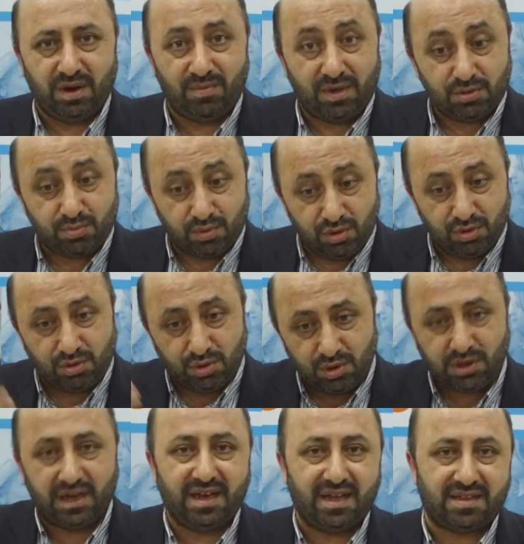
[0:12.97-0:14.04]
ama bunun
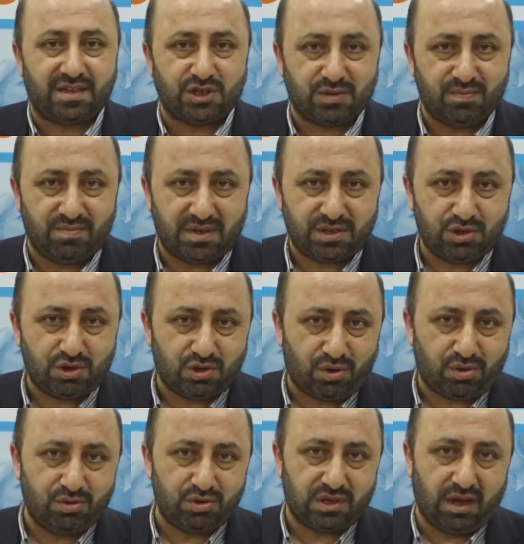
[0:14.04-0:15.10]
Türkiye'ye taşınması
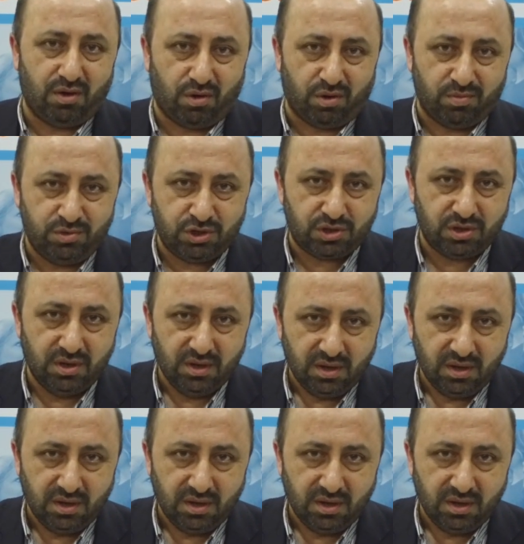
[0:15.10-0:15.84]
çok güzel olmuş.